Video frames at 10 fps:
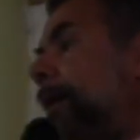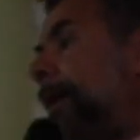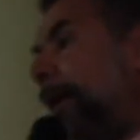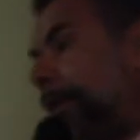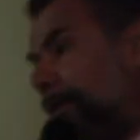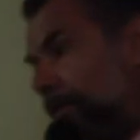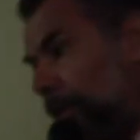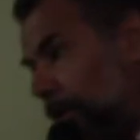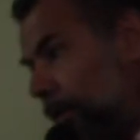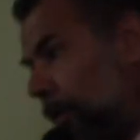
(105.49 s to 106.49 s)
la
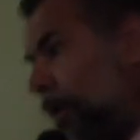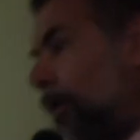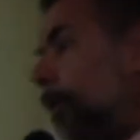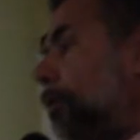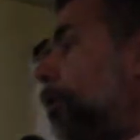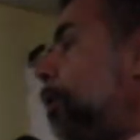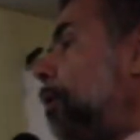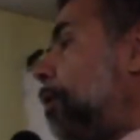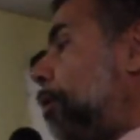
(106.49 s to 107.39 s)
adicción ¿no?